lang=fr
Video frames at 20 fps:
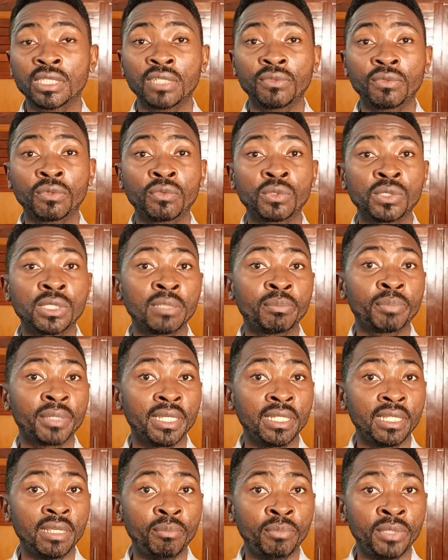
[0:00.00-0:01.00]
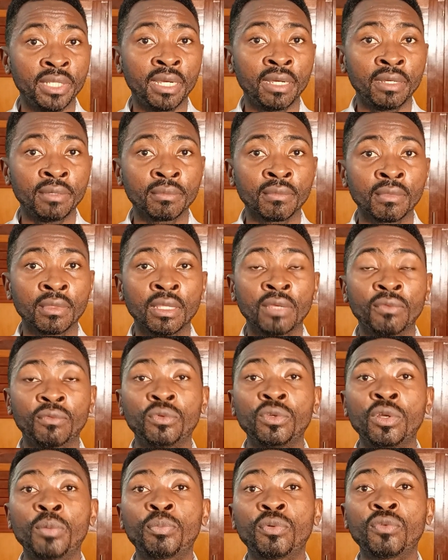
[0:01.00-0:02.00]
si vous vous y prenez bien,
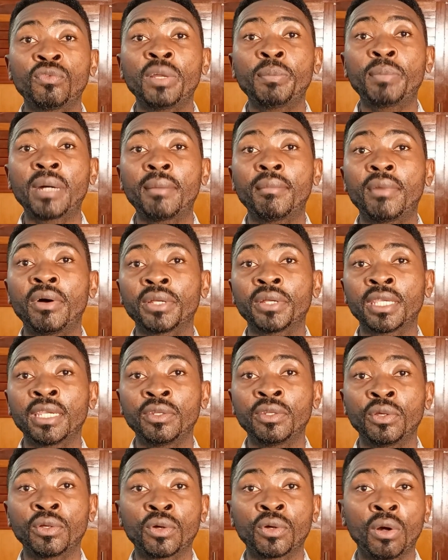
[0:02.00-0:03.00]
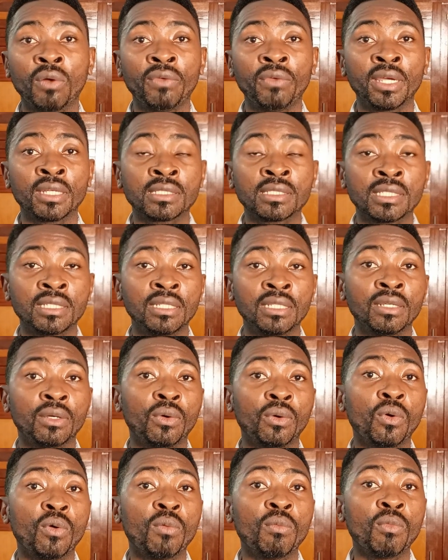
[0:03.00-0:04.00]
vous ne pouvez pas manquer de convertir
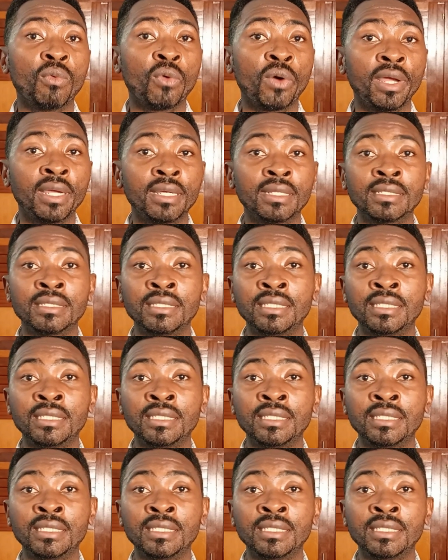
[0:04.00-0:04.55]
au moins